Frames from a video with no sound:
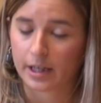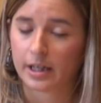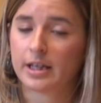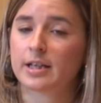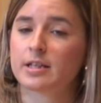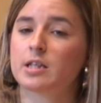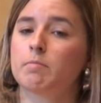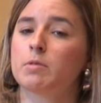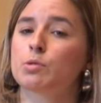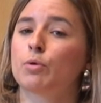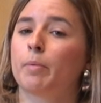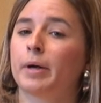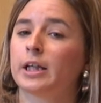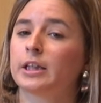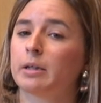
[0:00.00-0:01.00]
Y
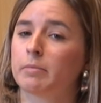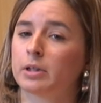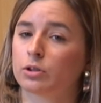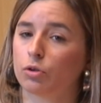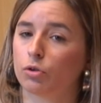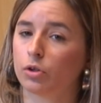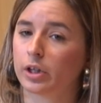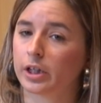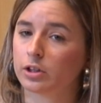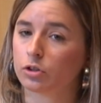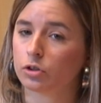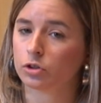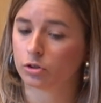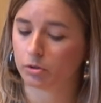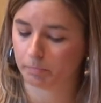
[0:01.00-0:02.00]
asimismo, para temas
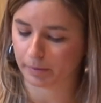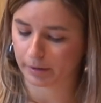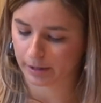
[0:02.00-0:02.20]
concretos,